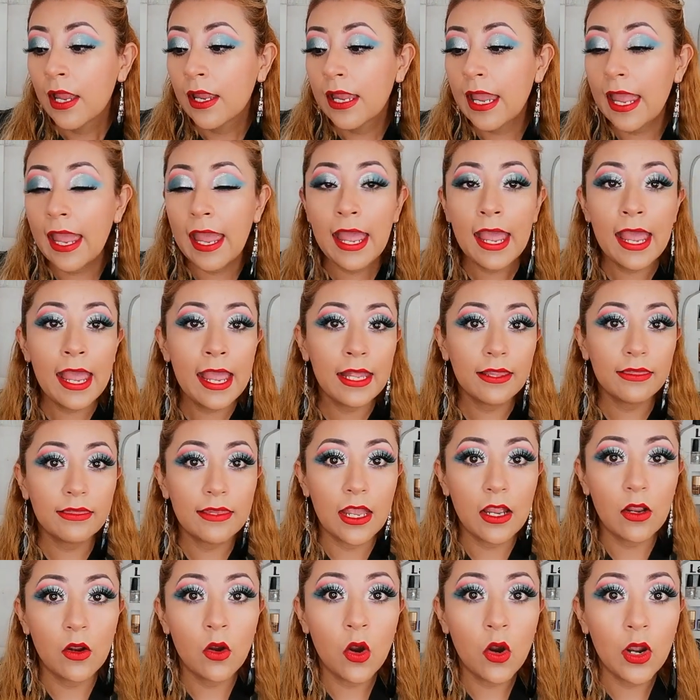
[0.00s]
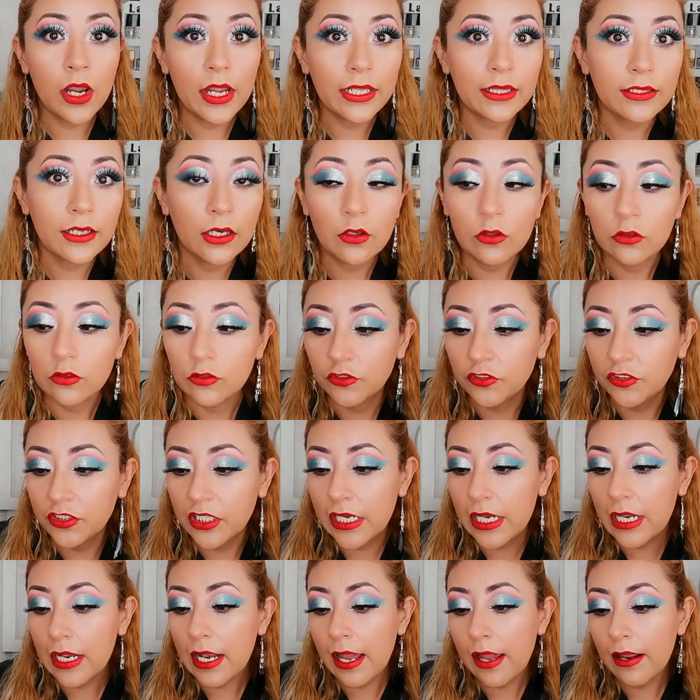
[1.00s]
que tengo este
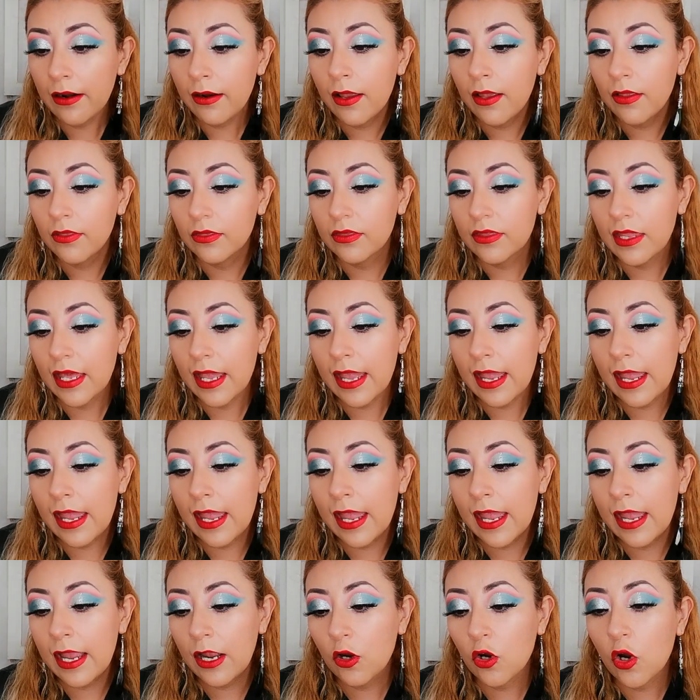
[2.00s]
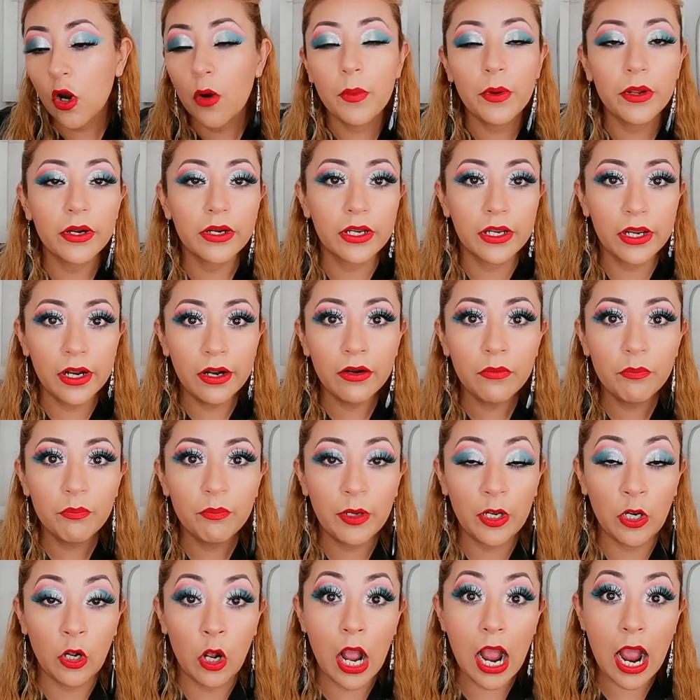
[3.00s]
concealer de CoverGirl,
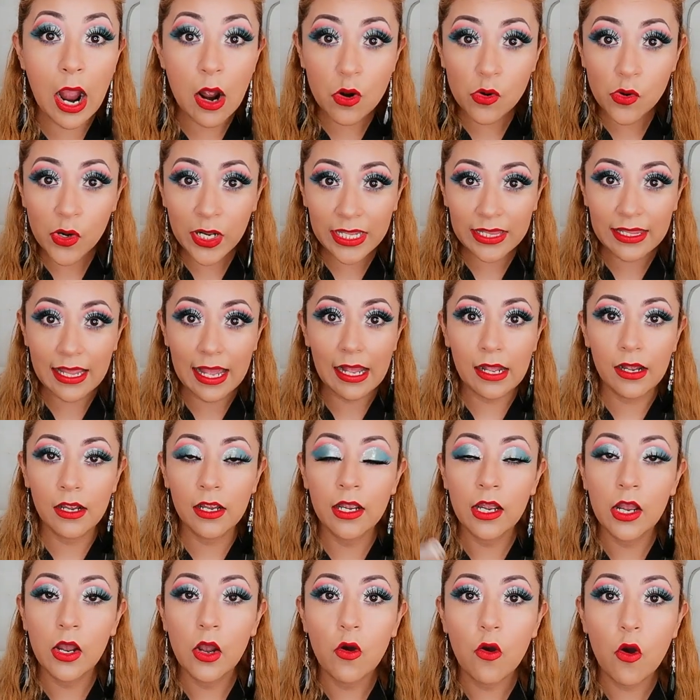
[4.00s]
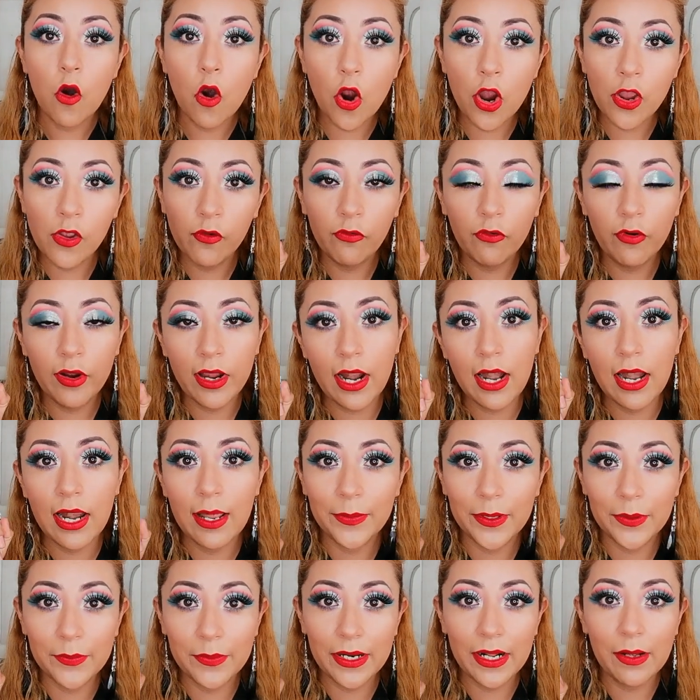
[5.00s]
pero ahorita, hoy fue
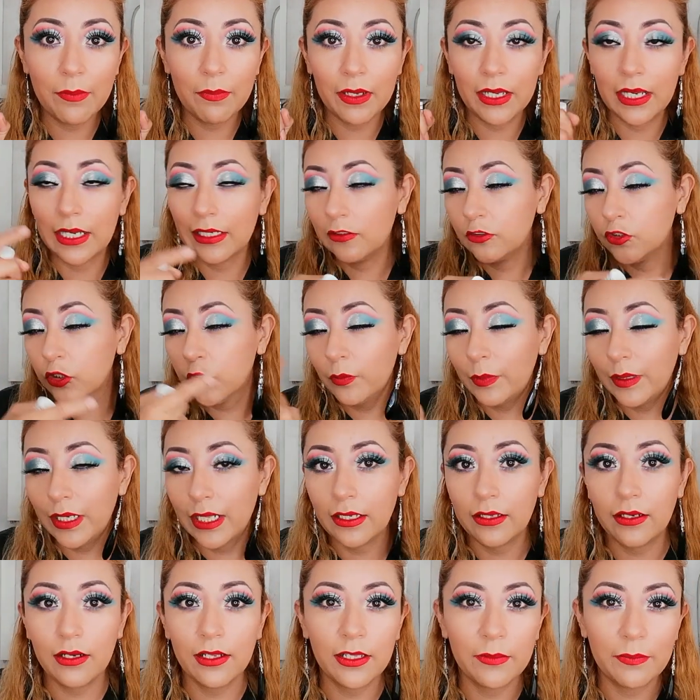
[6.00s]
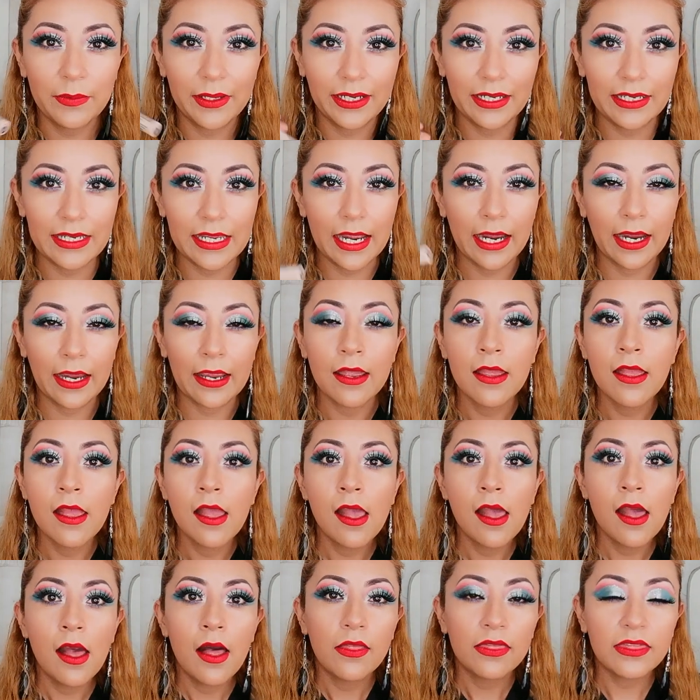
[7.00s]
la primera aplicación para hacer ese maquillaje.
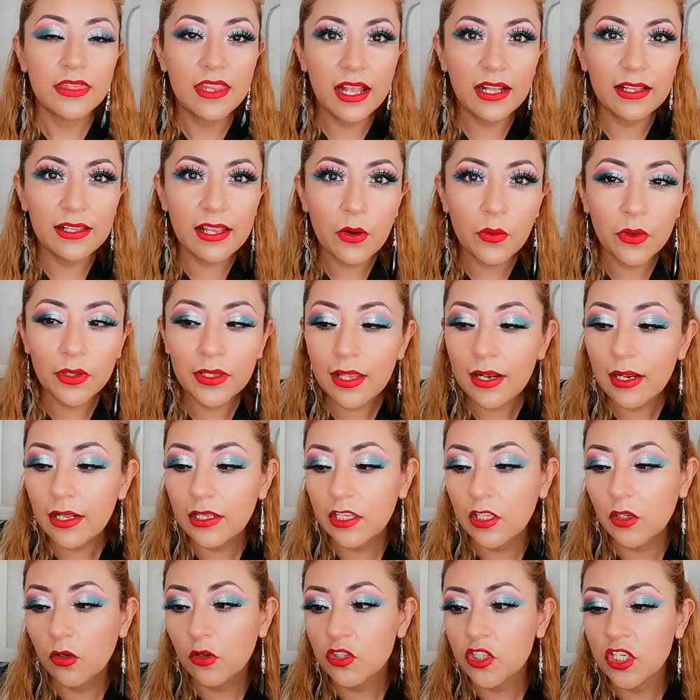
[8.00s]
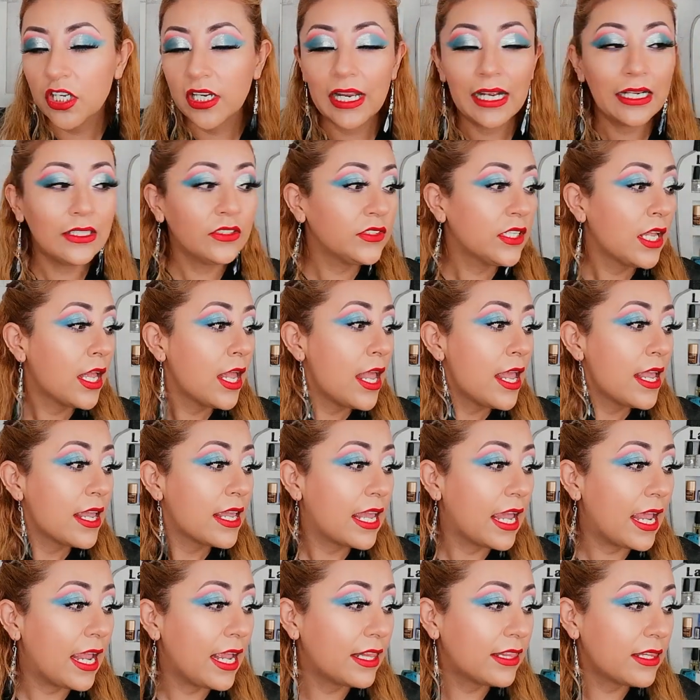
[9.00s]
Del día ahorita les digo, chicas,
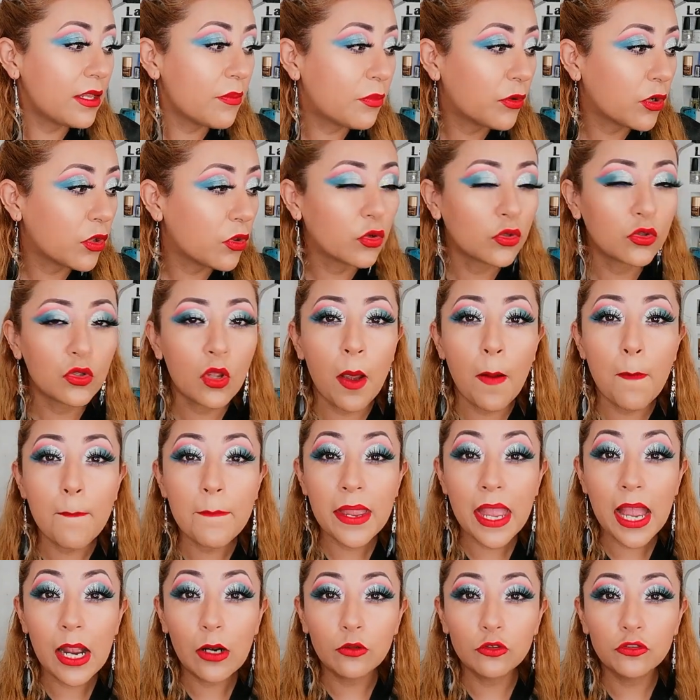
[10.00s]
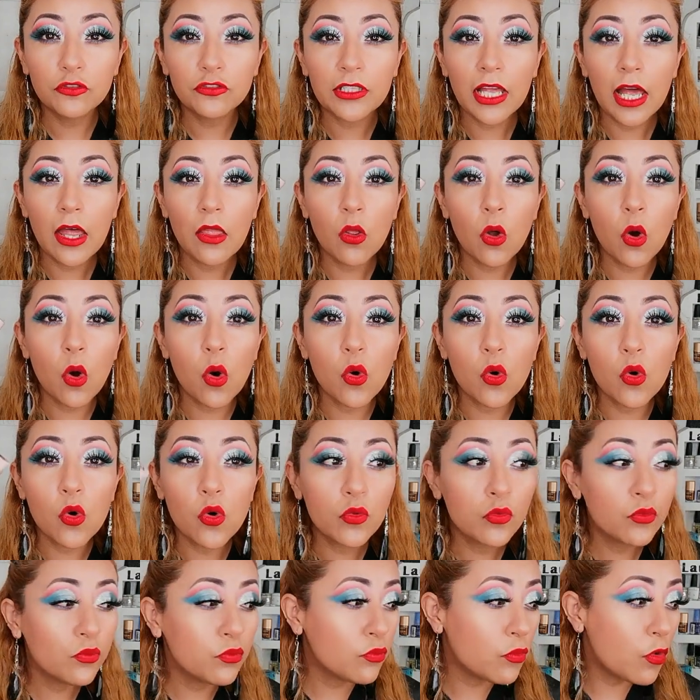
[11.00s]
que este producto me ha gustado
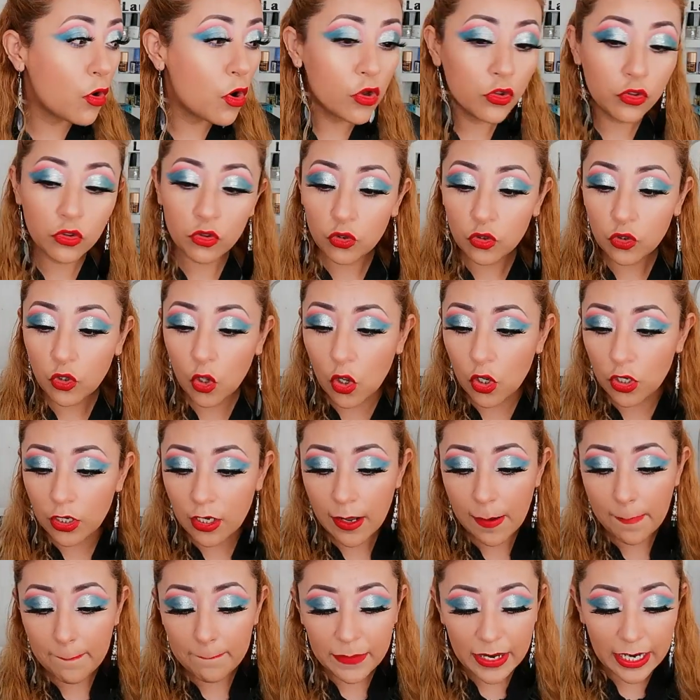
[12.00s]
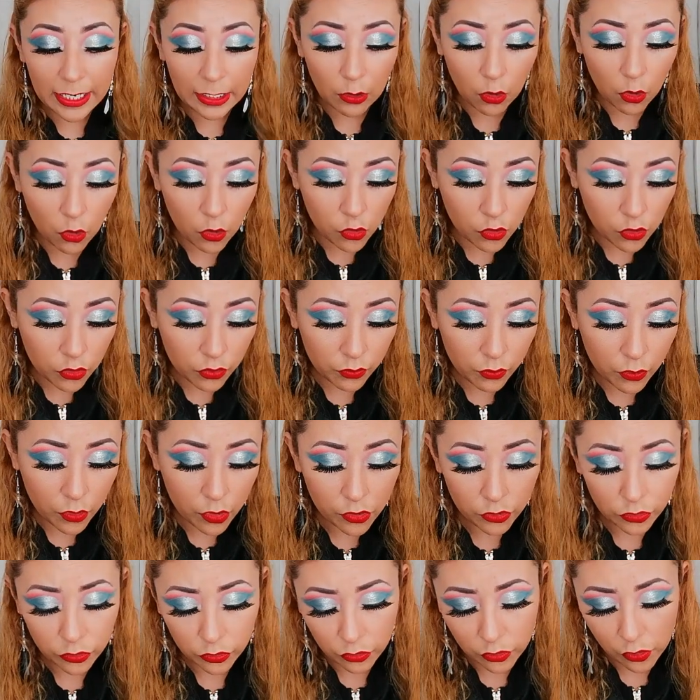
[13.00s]
un montón, pero un
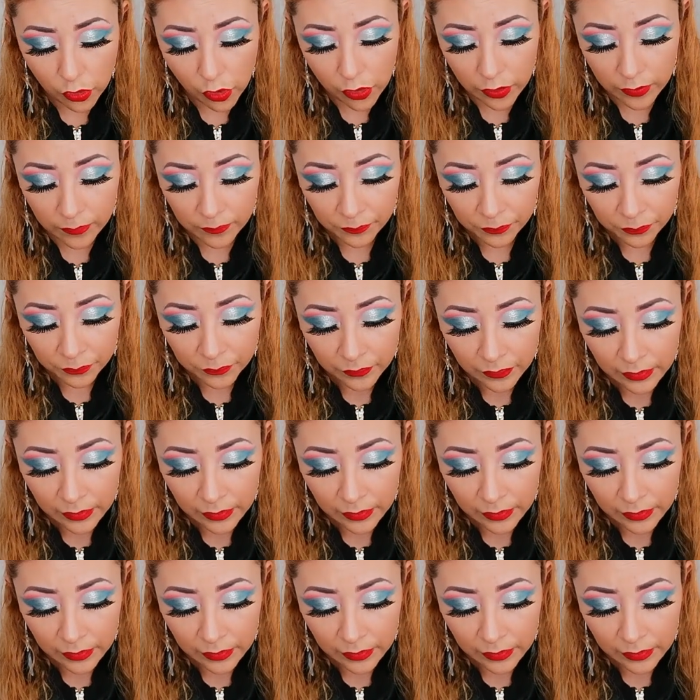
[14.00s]
montón.